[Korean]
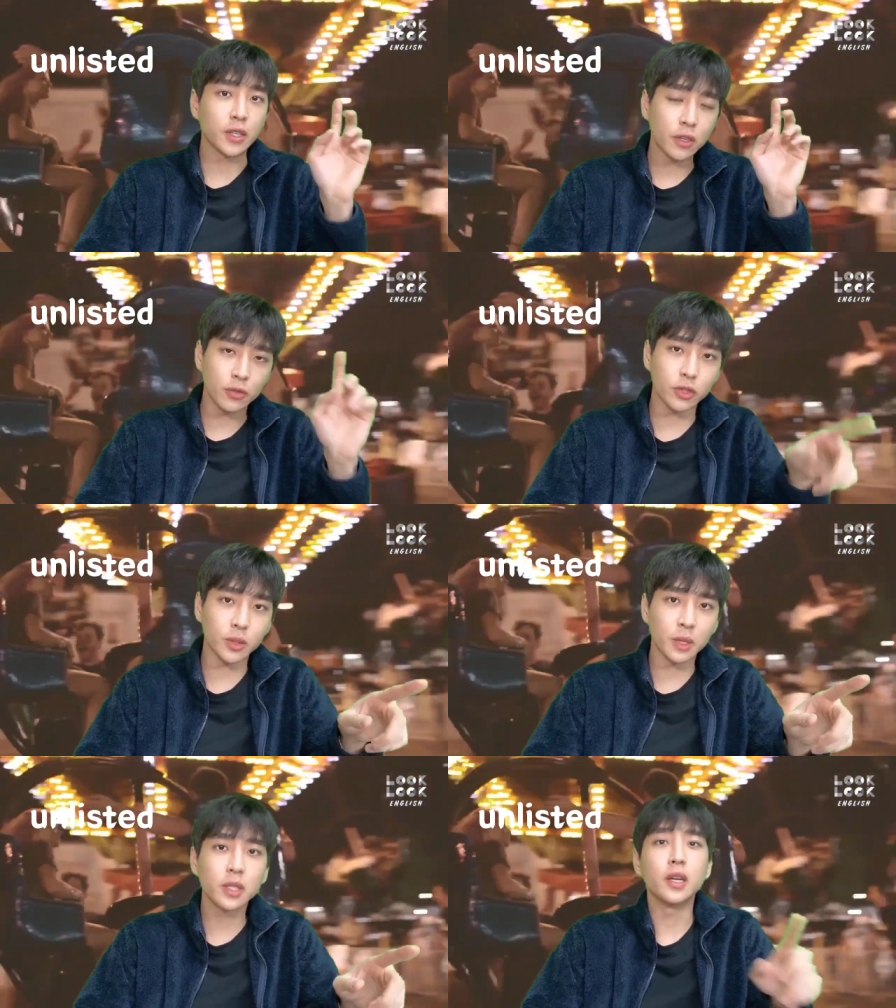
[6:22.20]

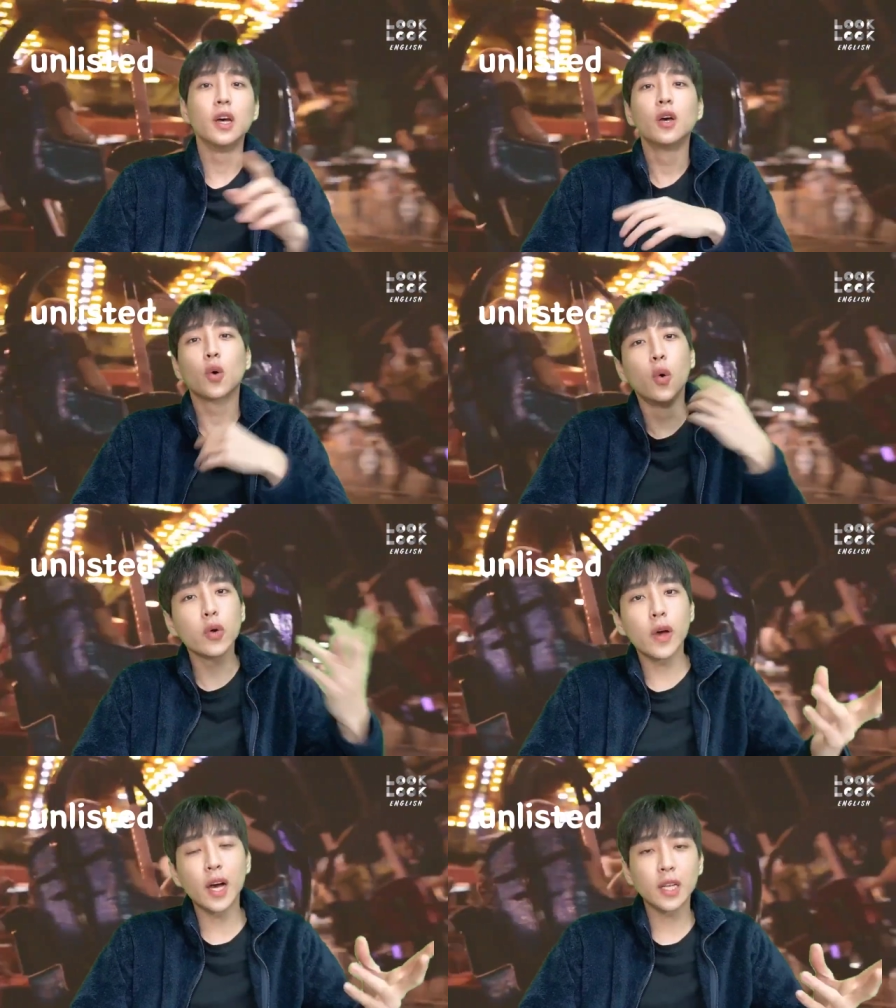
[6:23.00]
누르시면은
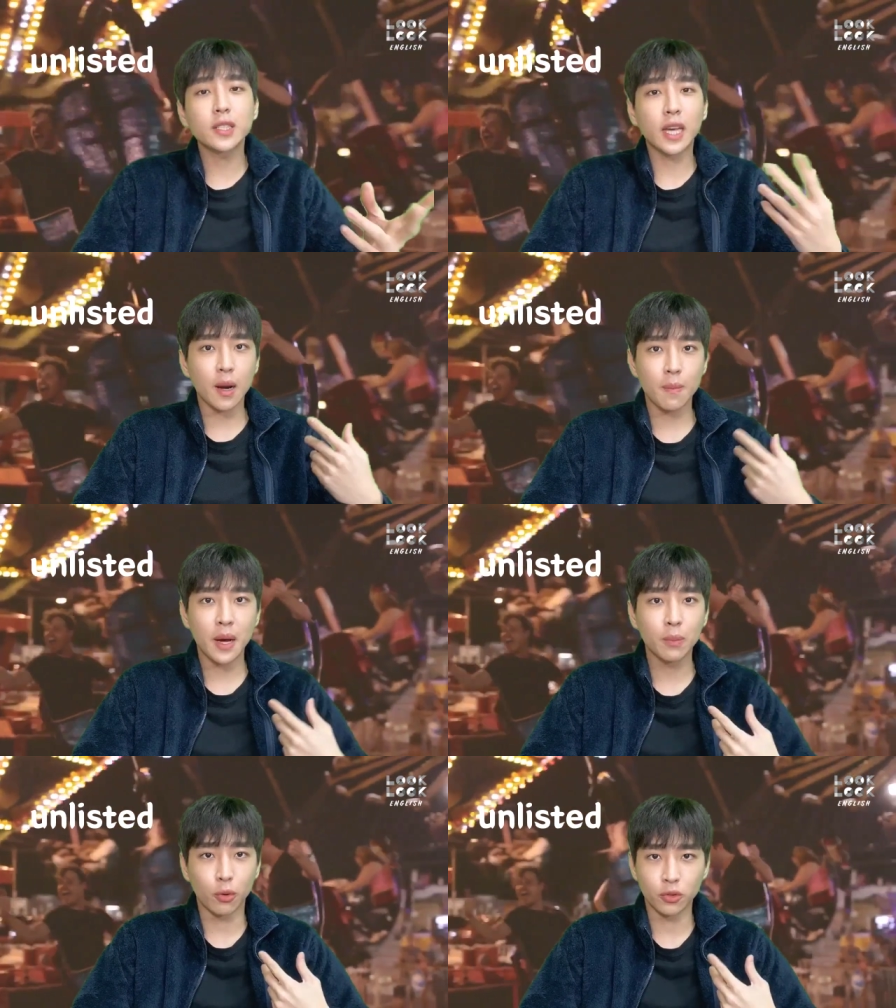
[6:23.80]
공유한
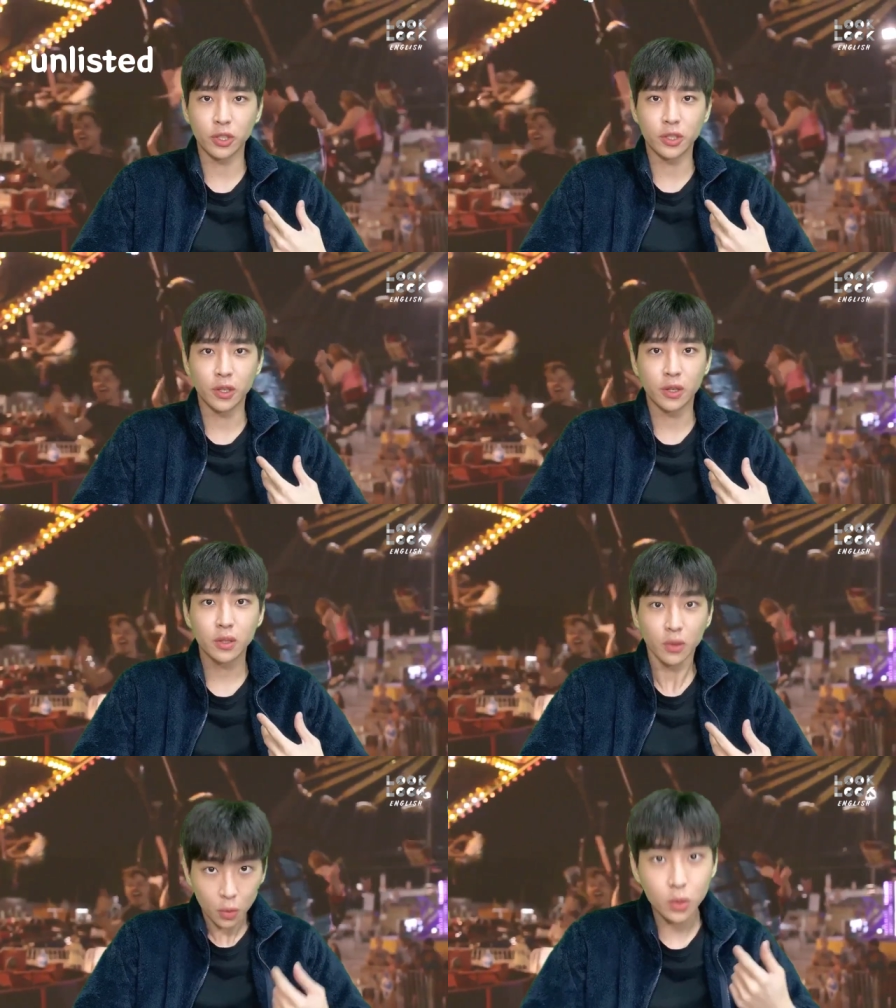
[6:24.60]
사람만 볼 수 있어요.
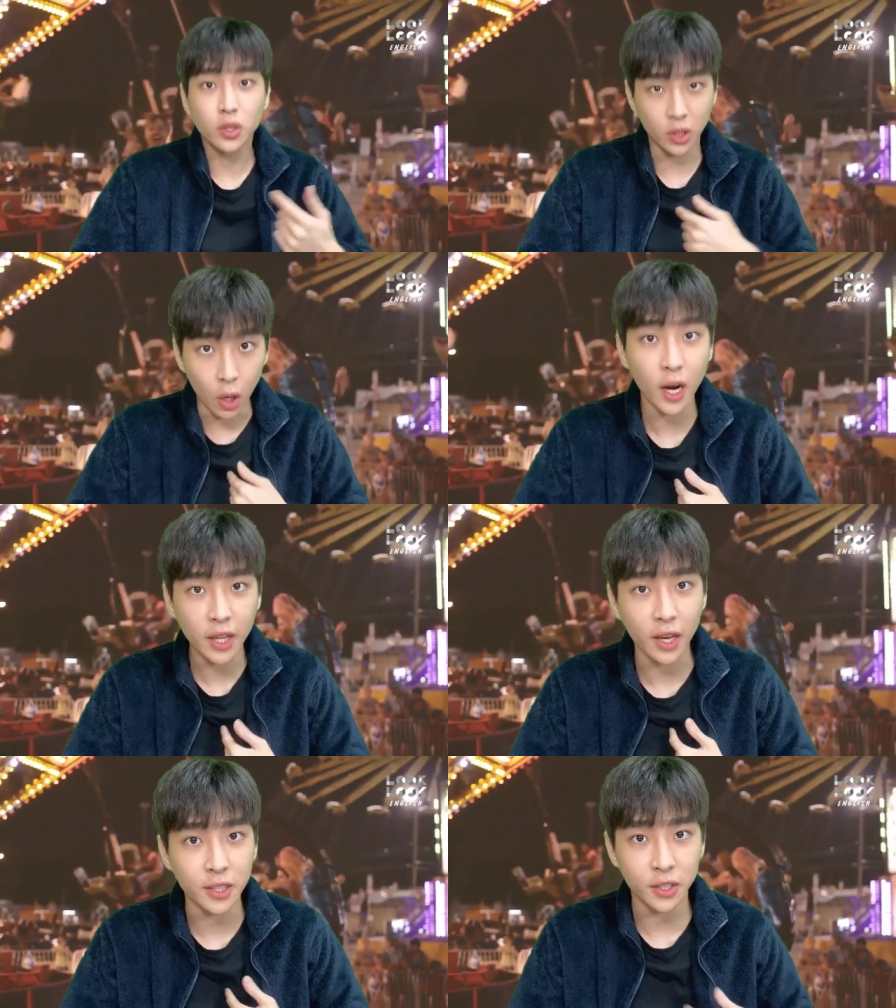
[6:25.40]
저가
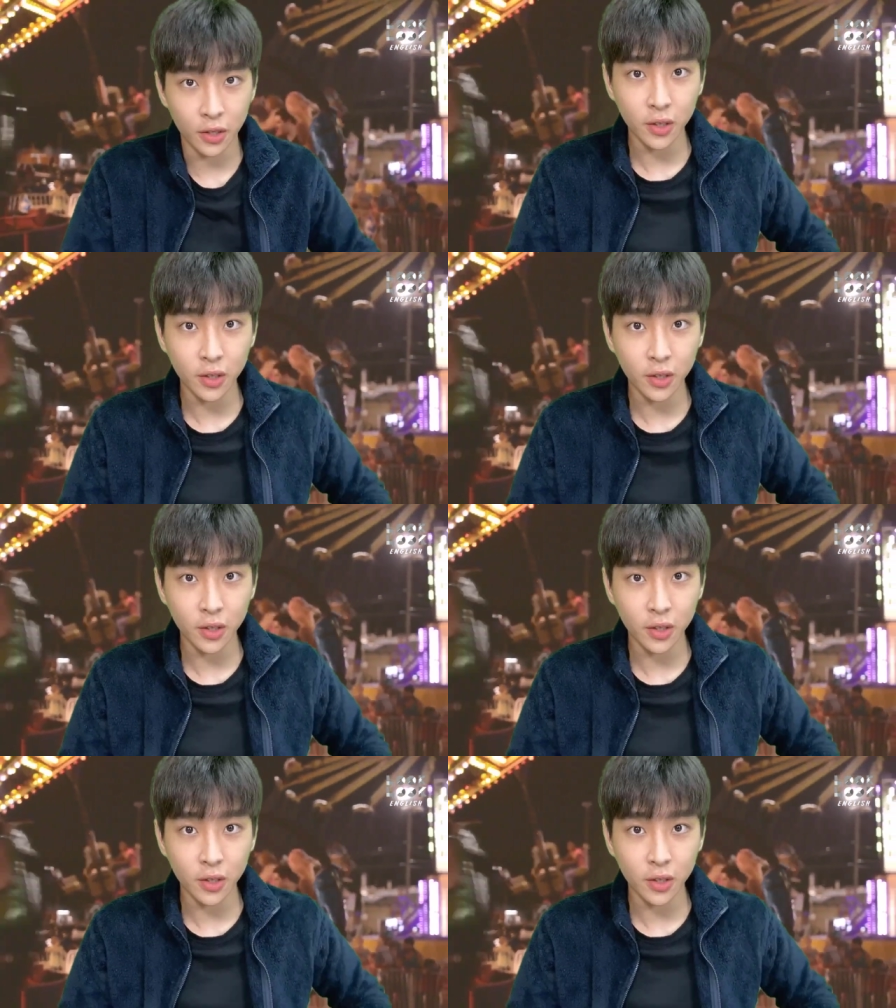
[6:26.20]
되겠죠. 그